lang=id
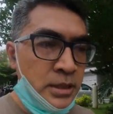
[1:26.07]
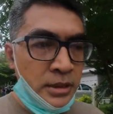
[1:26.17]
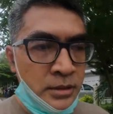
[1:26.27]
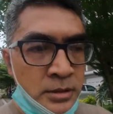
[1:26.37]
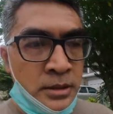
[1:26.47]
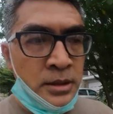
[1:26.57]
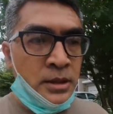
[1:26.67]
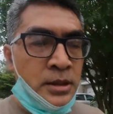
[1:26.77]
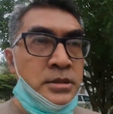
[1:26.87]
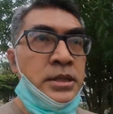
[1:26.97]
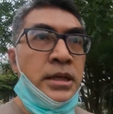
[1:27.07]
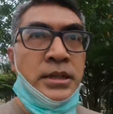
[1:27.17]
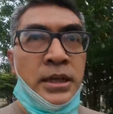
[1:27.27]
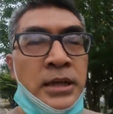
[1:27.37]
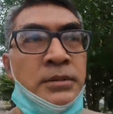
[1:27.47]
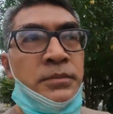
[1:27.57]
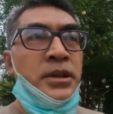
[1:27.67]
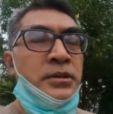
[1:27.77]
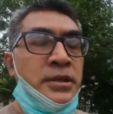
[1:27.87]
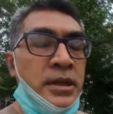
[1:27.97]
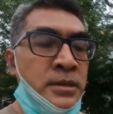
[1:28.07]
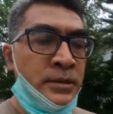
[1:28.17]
yang saya lihat begitu ya